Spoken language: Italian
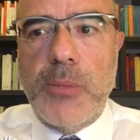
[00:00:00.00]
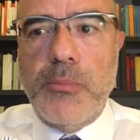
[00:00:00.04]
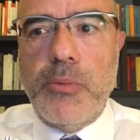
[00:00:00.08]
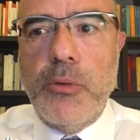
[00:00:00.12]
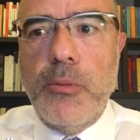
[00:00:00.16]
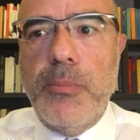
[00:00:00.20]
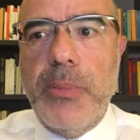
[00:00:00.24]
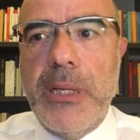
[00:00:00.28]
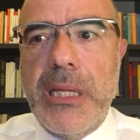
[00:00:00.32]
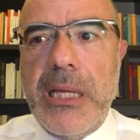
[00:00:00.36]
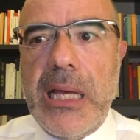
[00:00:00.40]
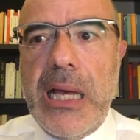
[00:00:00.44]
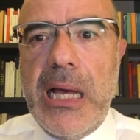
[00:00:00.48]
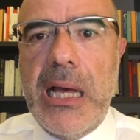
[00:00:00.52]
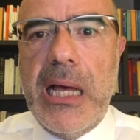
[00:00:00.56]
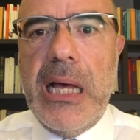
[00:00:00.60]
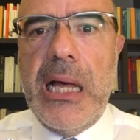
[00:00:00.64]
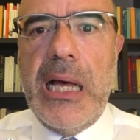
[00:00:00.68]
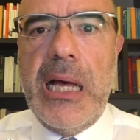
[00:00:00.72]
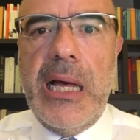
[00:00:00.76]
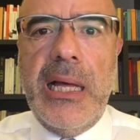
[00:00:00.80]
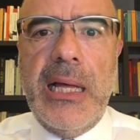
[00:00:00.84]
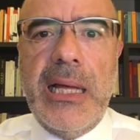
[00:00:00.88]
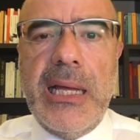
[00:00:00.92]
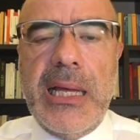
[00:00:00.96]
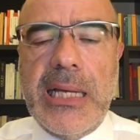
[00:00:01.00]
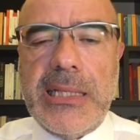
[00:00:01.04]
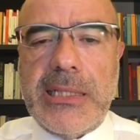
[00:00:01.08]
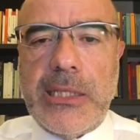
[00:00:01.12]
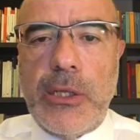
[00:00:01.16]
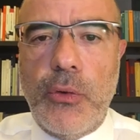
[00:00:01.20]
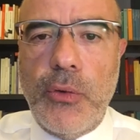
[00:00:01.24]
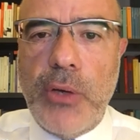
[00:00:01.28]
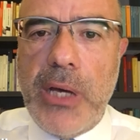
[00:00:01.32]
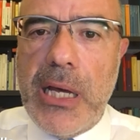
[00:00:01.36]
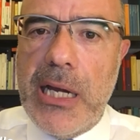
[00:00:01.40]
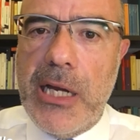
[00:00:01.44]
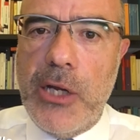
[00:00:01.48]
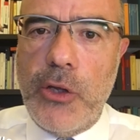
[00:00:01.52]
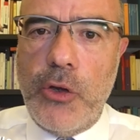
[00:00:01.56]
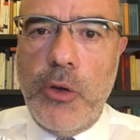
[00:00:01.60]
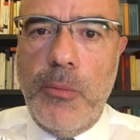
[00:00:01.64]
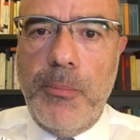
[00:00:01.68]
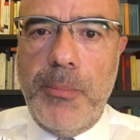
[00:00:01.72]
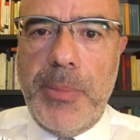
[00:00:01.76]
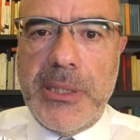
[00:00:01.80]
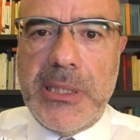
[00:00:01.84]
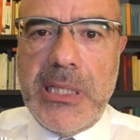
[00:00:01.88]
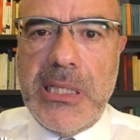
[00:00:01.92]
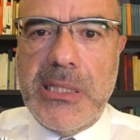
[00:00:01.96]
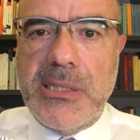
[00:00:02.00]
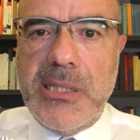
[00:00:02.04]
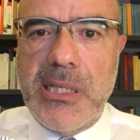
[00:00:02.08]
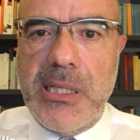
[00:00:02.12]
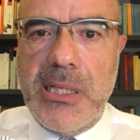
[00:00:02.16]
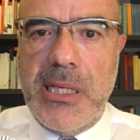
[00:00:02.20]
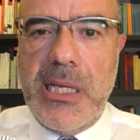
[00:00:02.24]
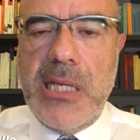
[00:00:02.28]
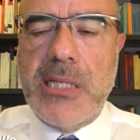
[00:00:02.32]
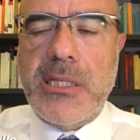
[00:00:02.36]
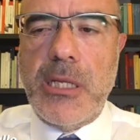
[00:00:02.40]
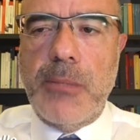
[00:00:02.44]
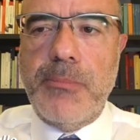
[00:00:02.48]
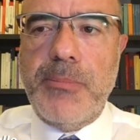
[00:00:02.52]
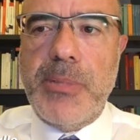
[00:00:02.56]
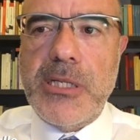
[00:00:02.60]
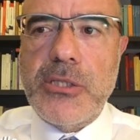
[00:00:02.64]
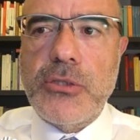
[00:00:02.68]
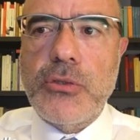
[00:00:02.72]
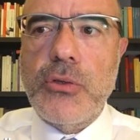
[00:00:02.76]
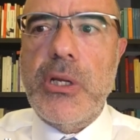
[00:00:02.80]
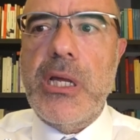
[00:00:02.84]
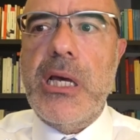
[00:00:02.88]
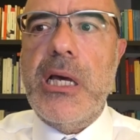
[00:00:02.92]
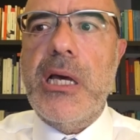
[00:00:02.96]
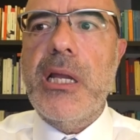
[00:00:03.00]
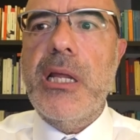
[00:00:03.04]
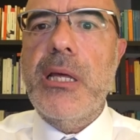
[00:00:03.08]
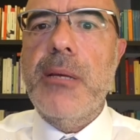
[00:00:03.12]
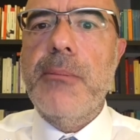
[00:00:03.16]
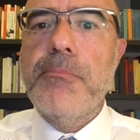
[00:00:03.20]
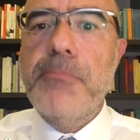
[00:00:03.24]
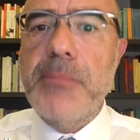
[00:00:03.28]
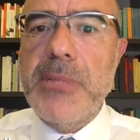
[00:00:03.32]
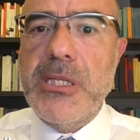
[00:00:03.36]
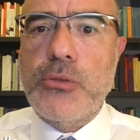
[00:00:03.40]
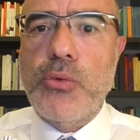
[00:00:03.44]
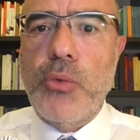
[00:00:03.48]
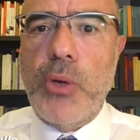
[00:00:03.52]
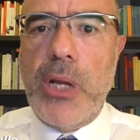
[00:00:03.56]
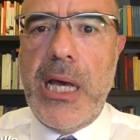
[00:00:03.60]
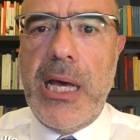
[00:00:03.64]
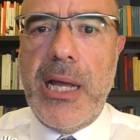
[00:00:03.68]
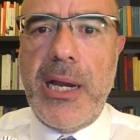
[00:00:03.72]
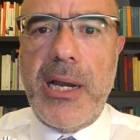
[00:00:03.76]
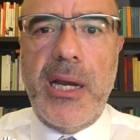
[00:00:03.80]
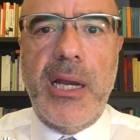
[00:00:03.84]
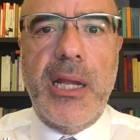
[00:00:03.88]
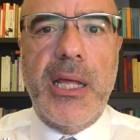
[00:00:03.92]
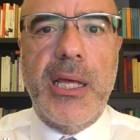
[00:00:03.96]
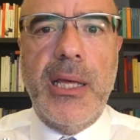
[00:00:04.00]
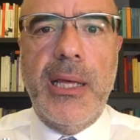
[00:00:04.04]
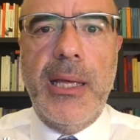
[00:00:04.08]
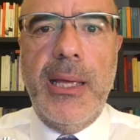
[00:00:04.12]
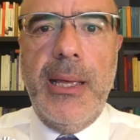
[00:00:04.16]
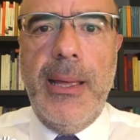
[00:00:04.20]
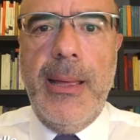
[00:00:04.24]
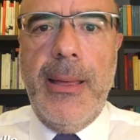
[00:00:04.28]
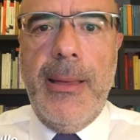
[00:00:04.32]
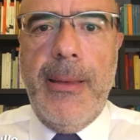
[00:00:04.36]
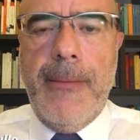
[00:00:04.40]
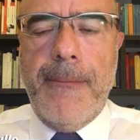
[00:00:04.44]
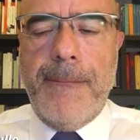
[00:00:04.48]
Pubblica a catalogare le competenze richieste al personale, misurarle,